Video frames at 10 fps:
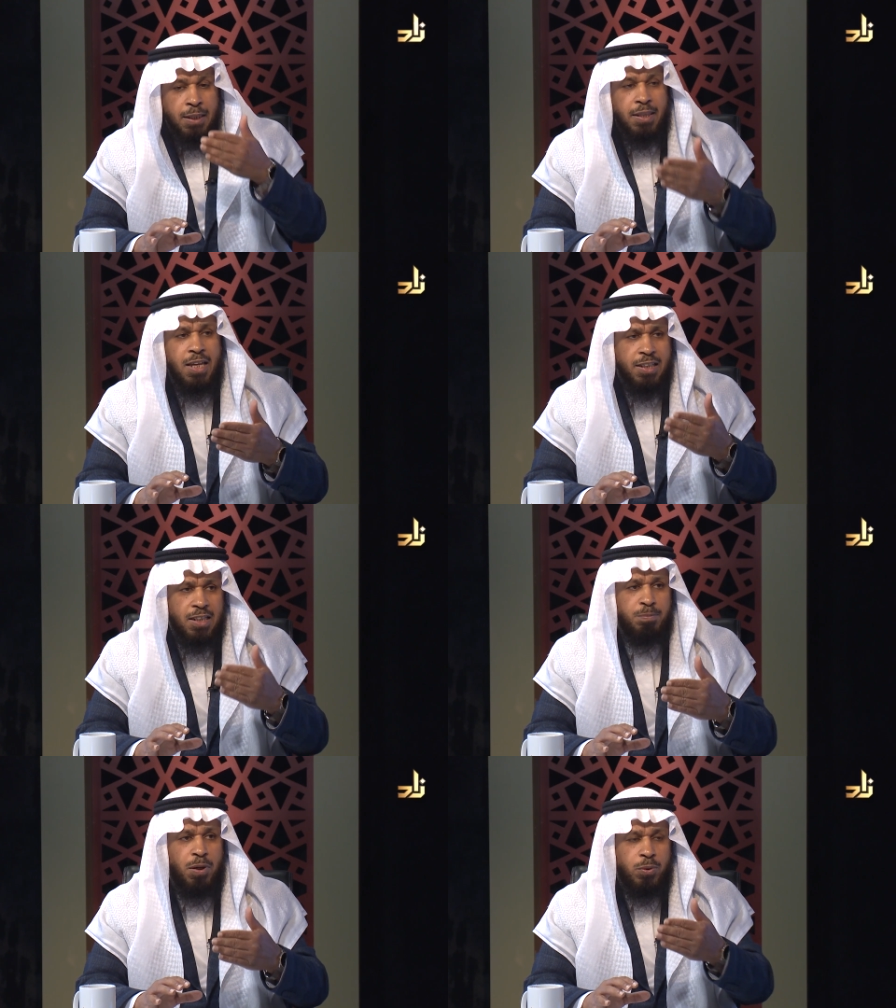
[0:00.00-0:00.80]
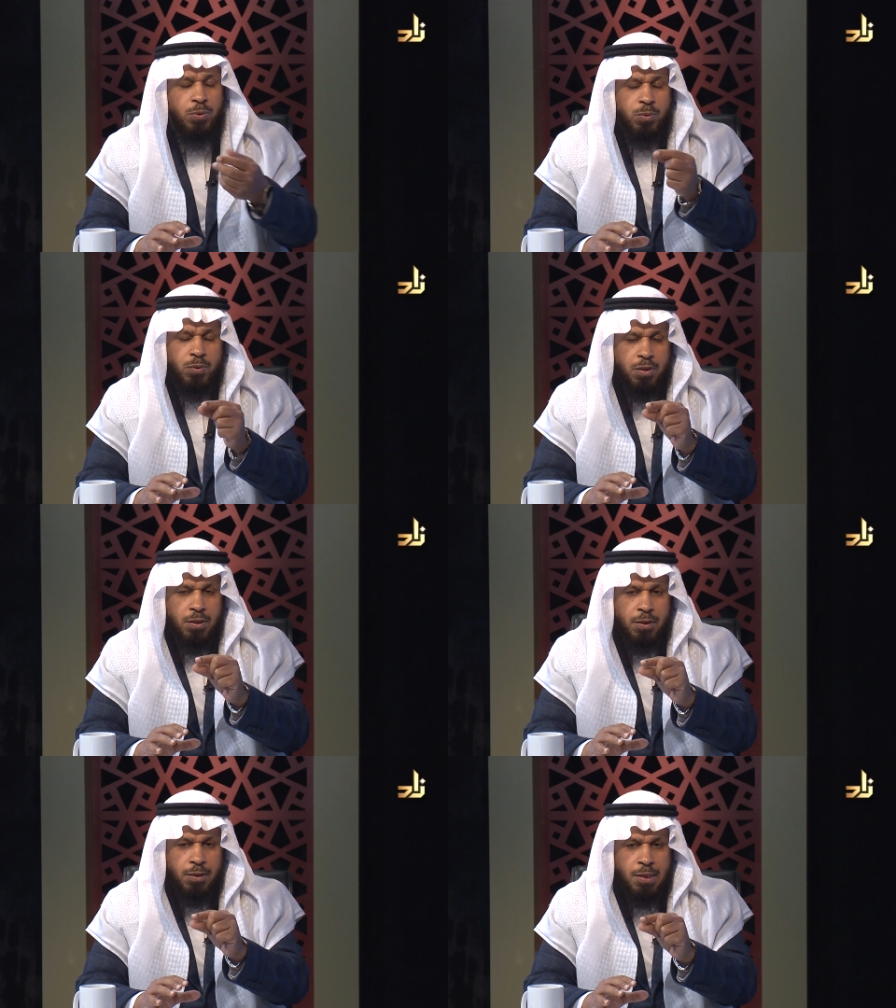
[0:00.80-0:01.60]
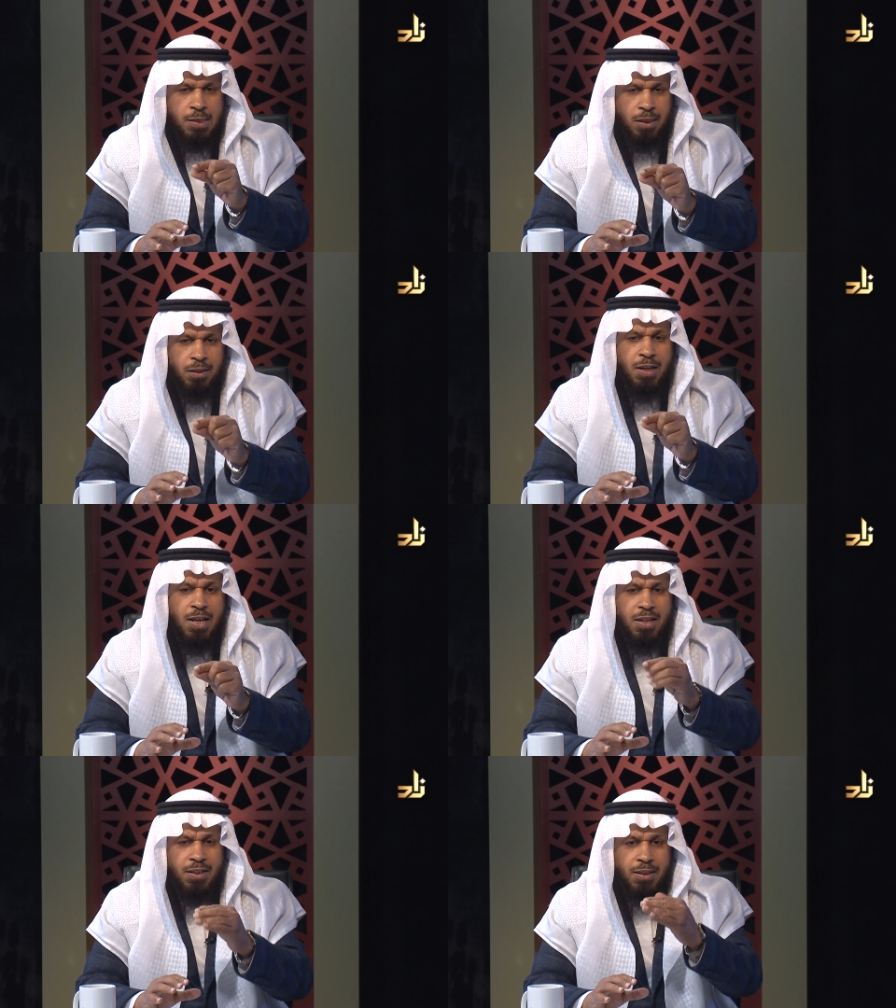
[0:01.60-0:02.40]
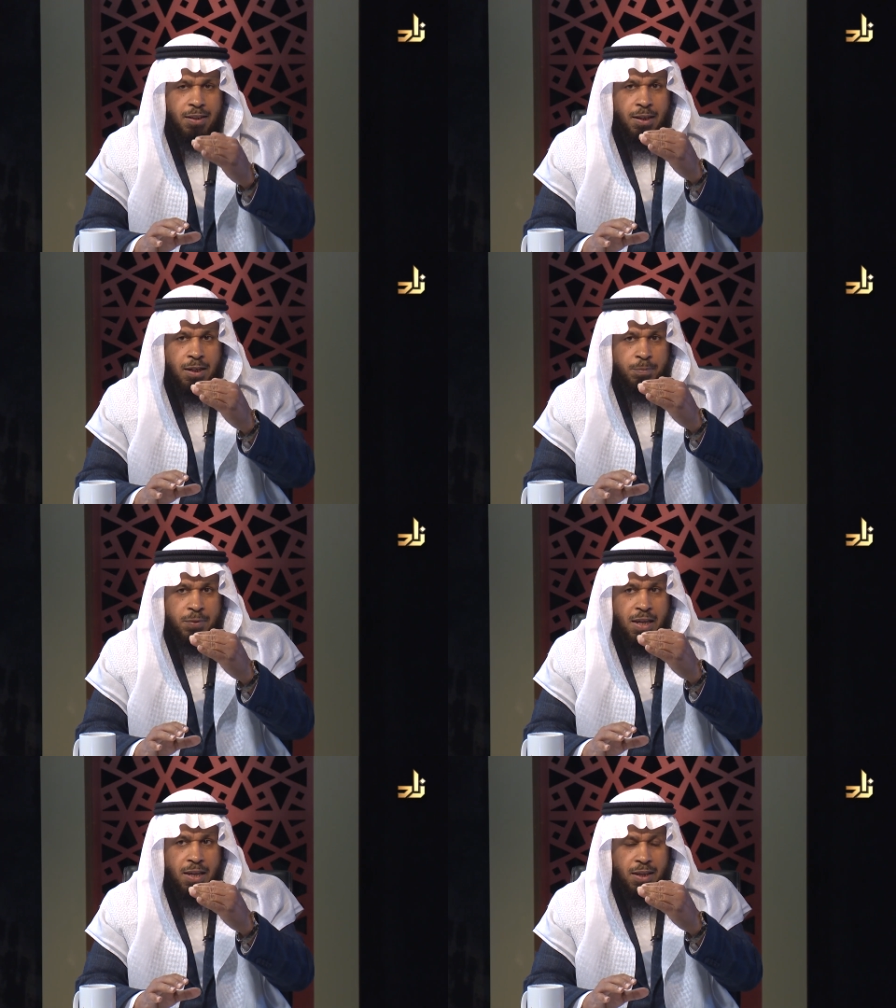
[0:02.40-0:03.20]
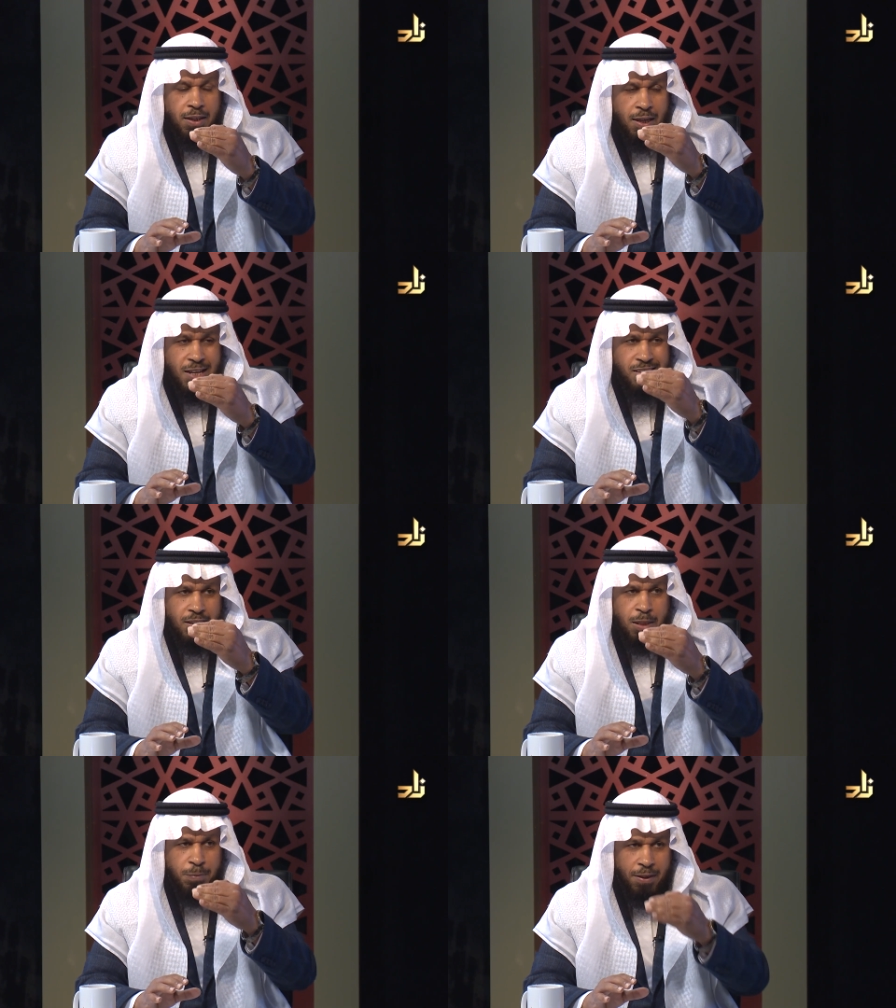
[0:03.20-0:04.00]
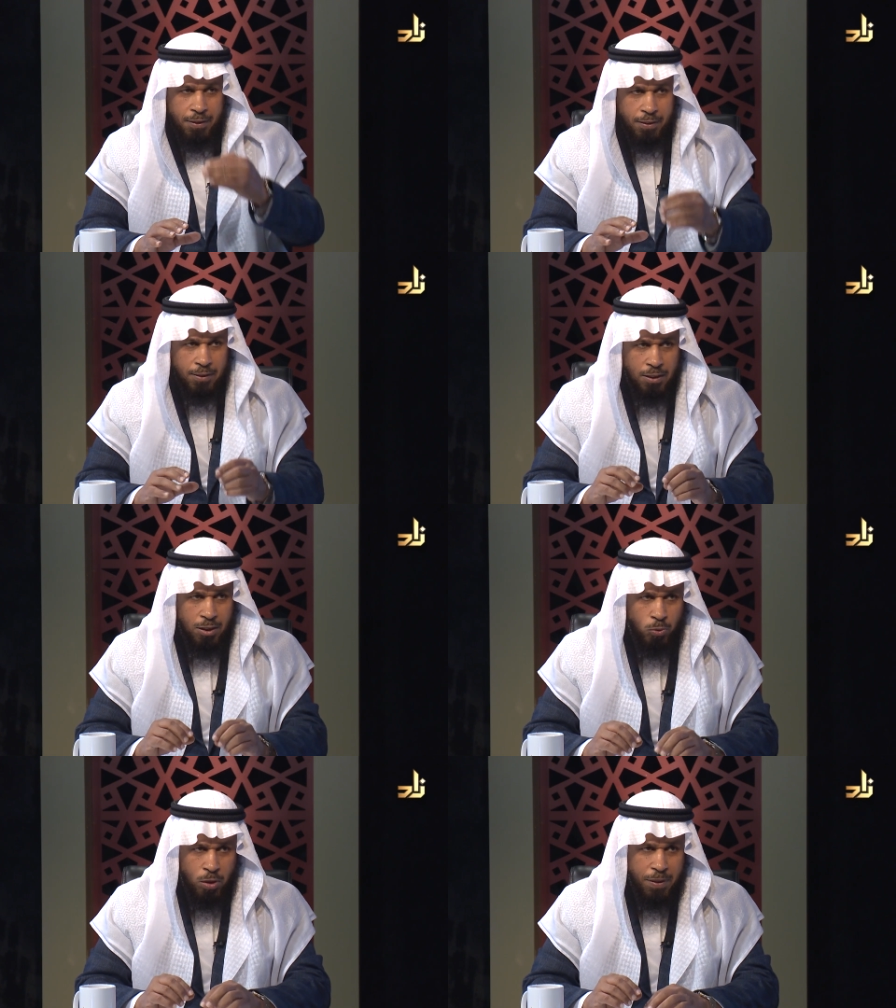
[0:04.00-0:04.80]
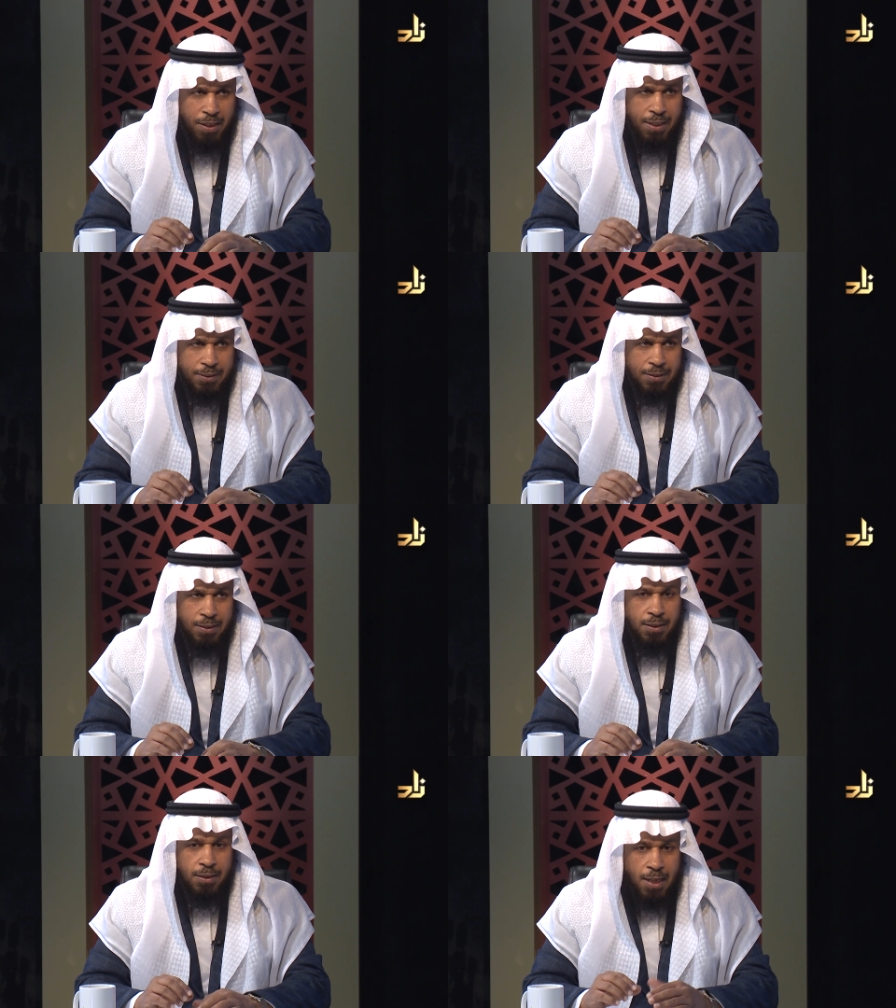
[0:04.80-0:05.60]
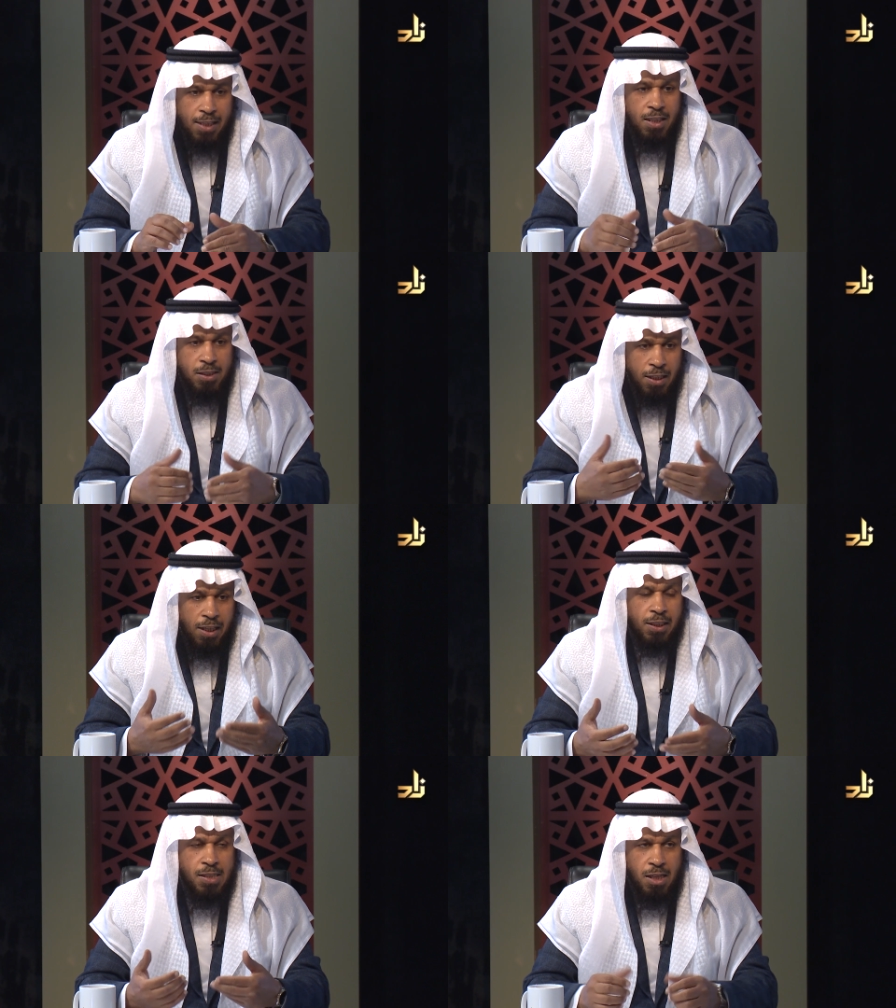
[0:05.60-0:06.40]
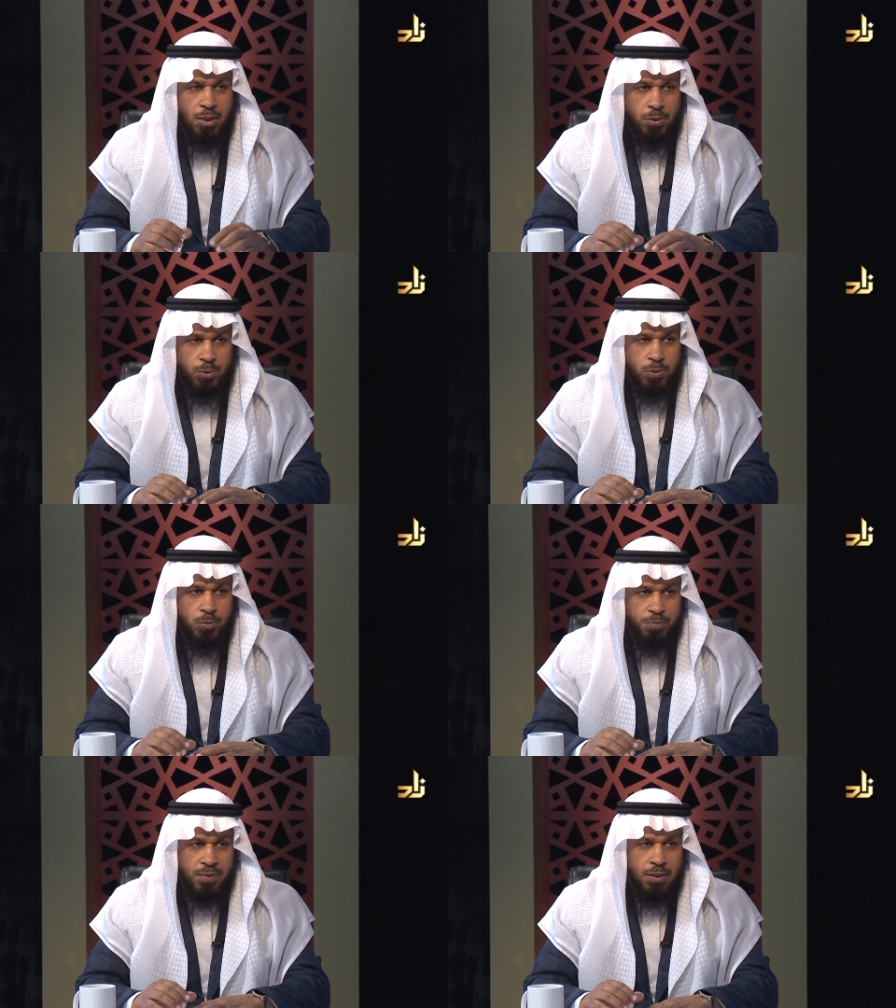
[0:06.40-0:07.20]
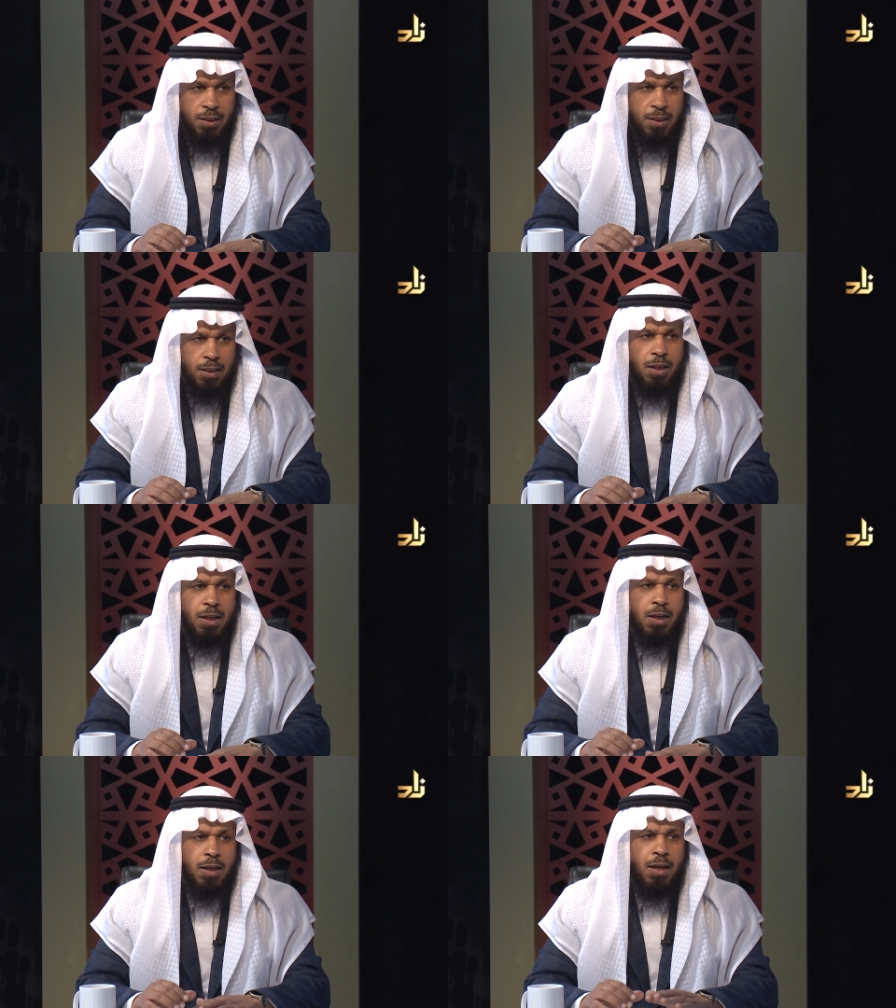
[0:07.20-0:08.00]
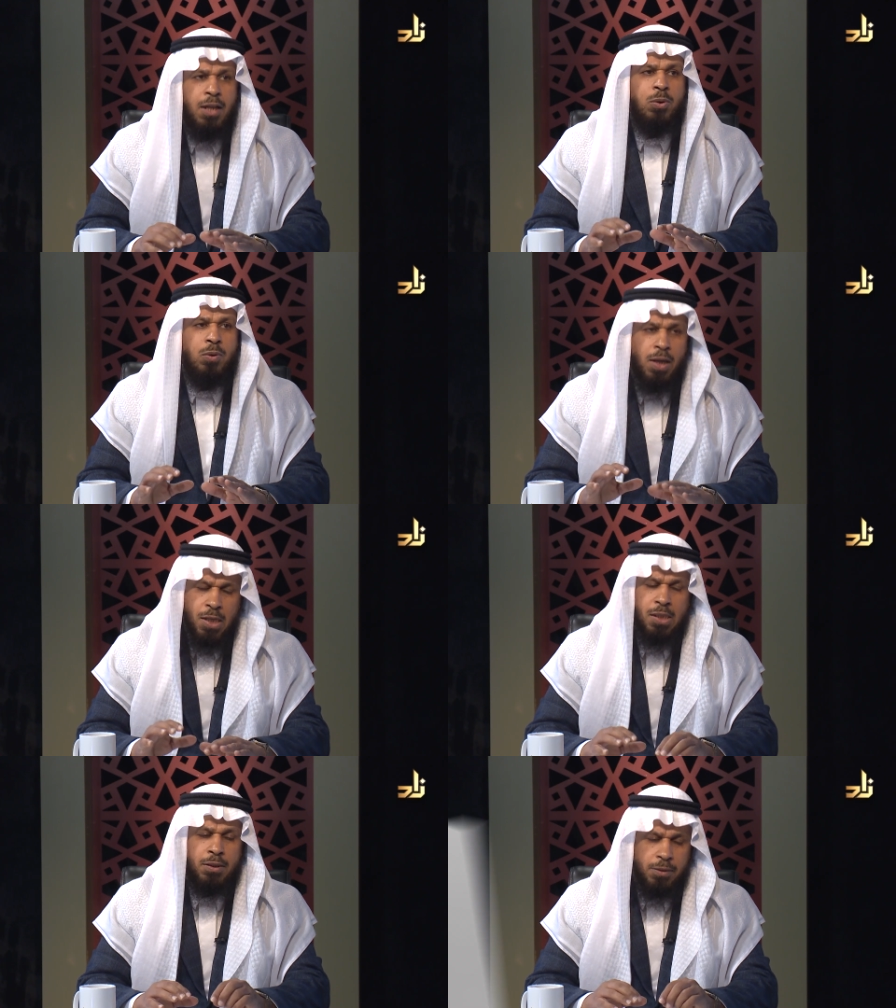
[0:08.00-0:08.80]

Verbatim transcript: كذلك يتبعه استقرار الأبناء خاصة الكبار يعني والبنات هذا ينعكس الذين يمارسون الدور قريب من دور أيوة، الوالدين أيوة أحسنت